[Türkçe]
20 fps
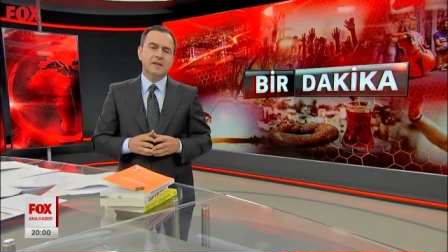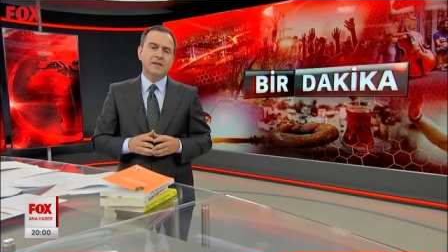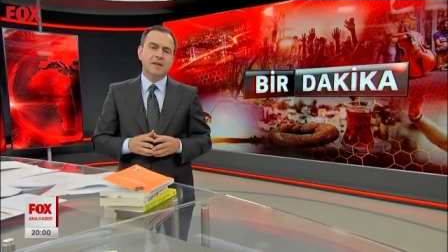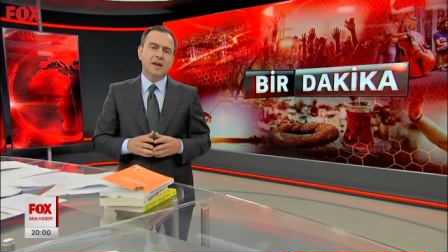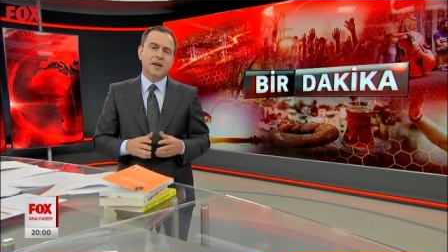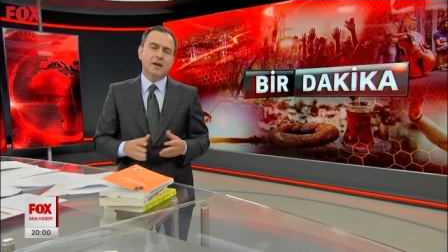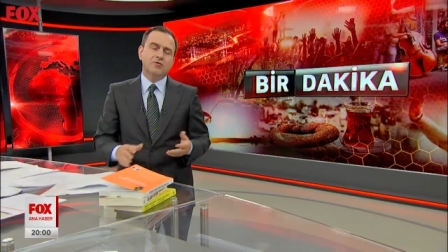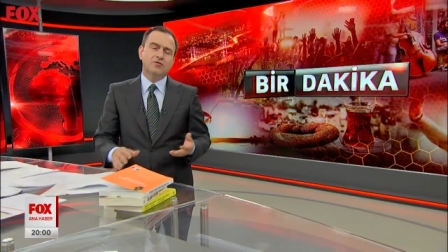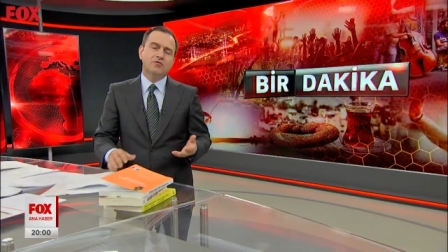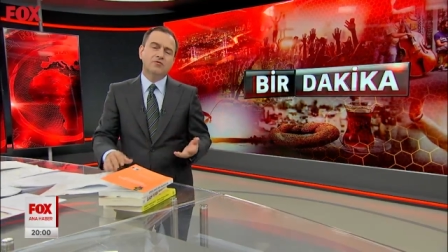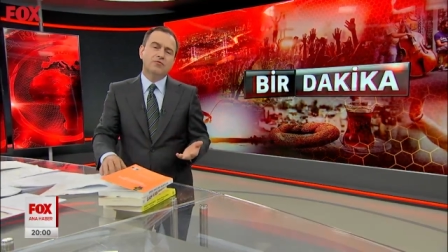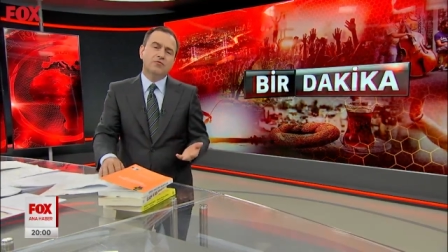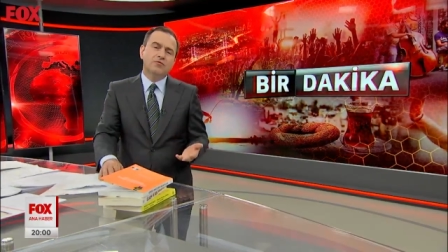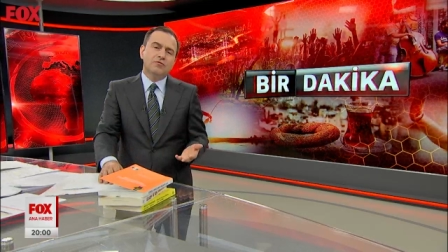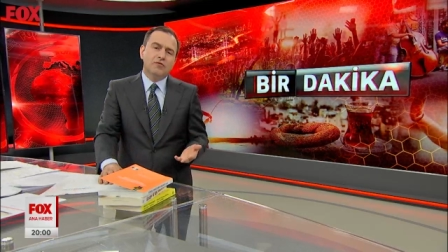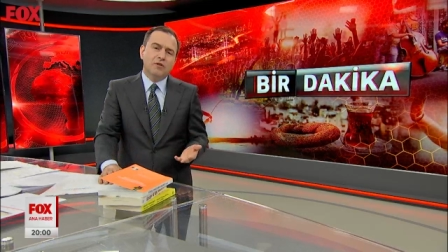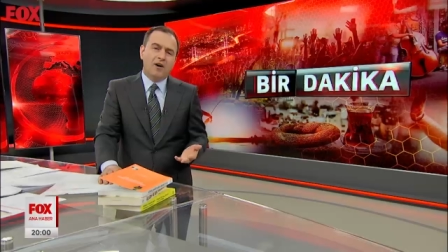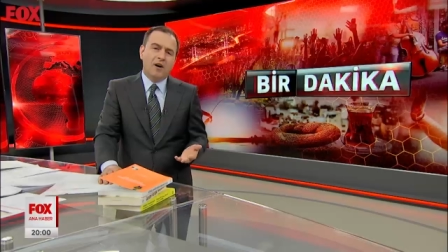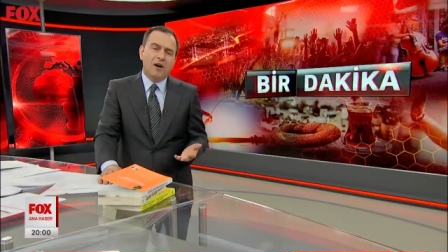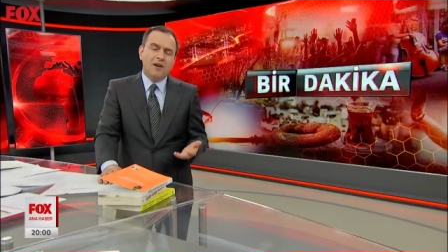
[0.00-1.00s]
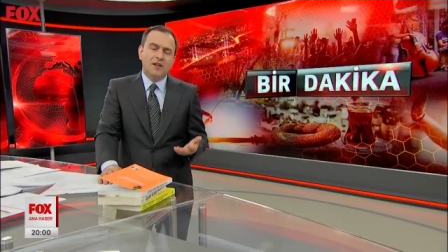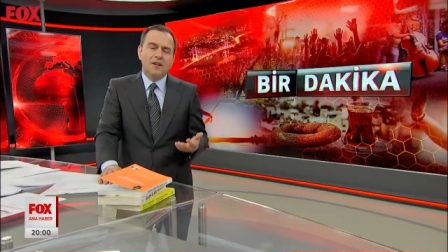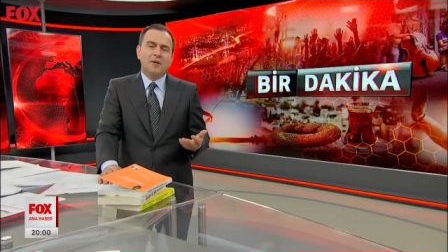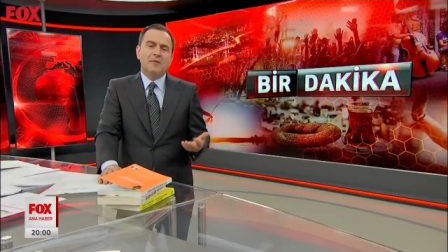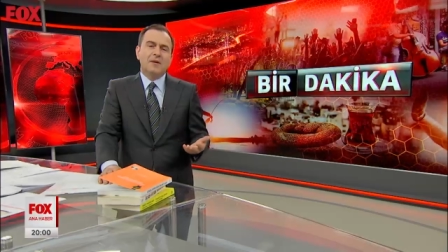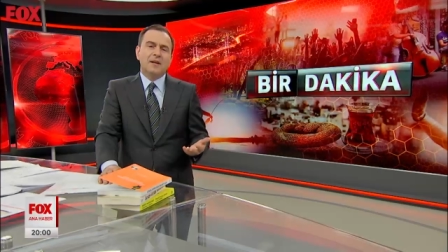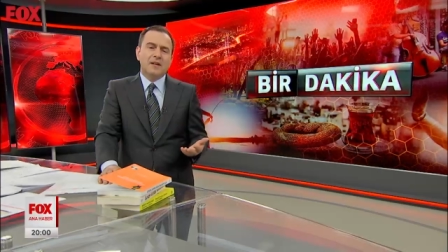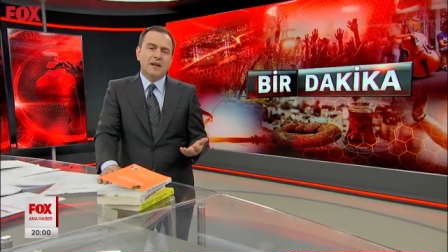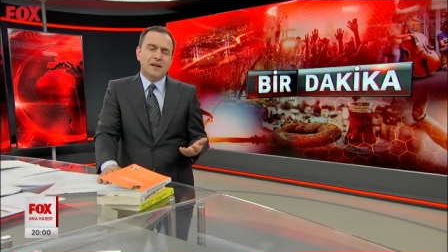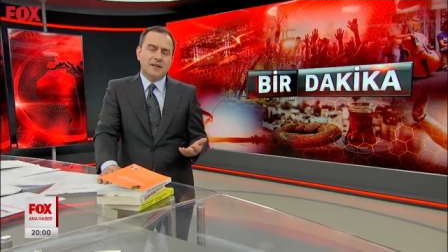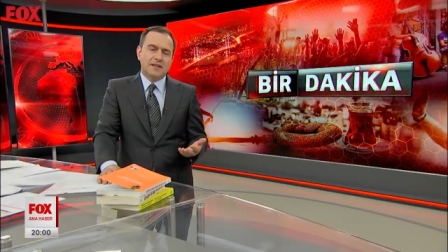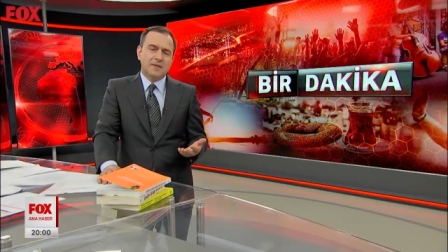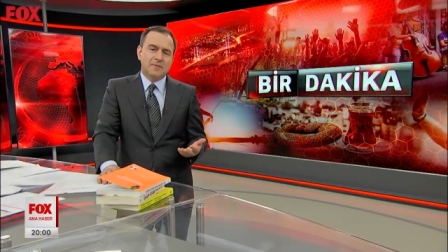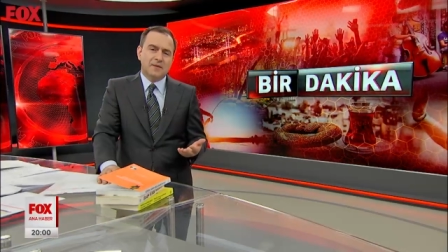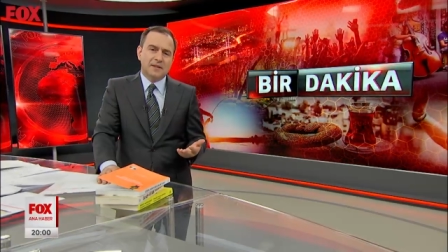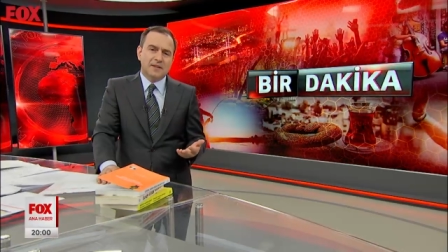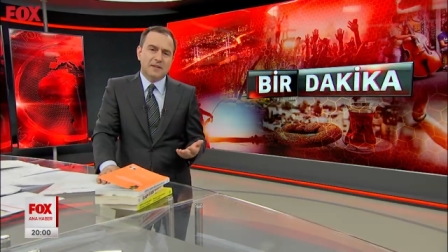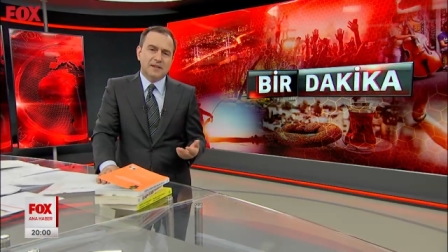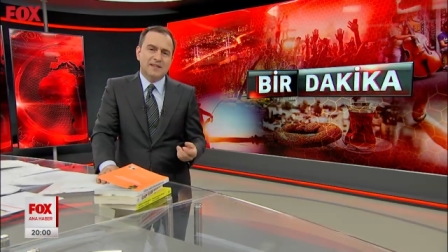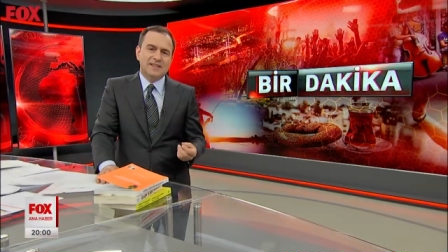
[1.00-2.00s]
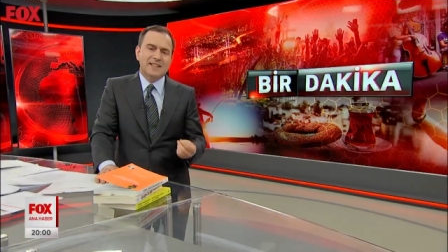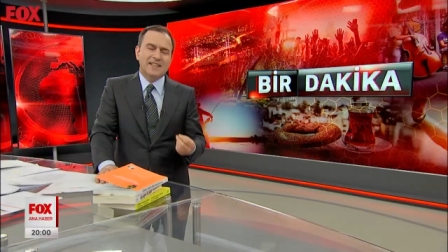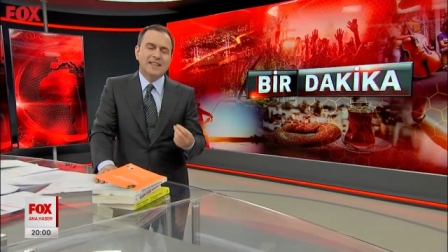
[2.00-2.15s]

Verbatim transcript: Ya şunu anlamak lazım artık.